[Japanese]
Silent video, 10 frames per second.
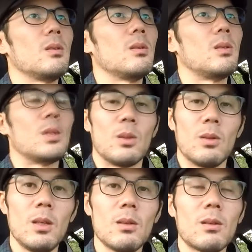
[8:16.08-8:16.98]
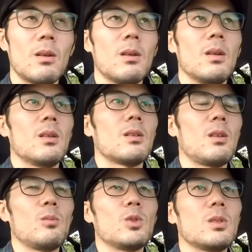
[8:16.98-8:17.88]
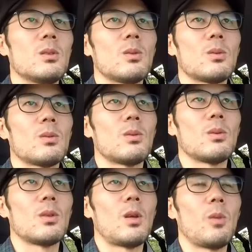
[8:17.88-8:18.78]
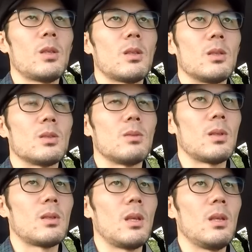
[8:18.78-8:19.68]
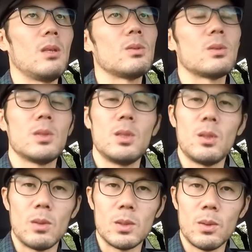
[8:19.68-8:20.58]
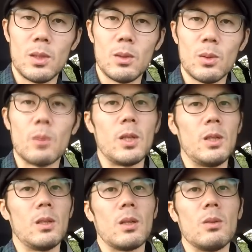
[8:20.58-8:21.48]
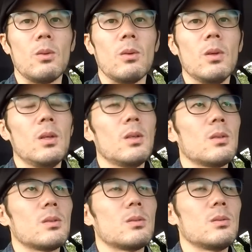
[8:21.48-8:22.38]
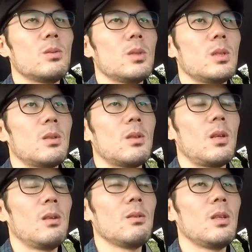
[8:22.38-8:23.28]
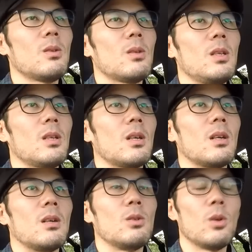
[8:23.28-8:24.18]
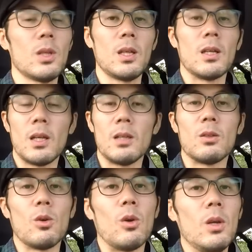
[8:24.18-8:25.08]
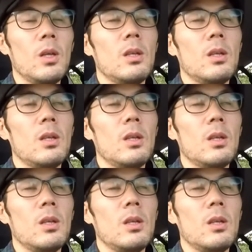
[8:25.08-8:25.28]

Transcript: ですよねだからただむつっと黙って座っていて美しい人はそれで撮ればいいんだけどそうじゃなくてある程度何かが動きがないと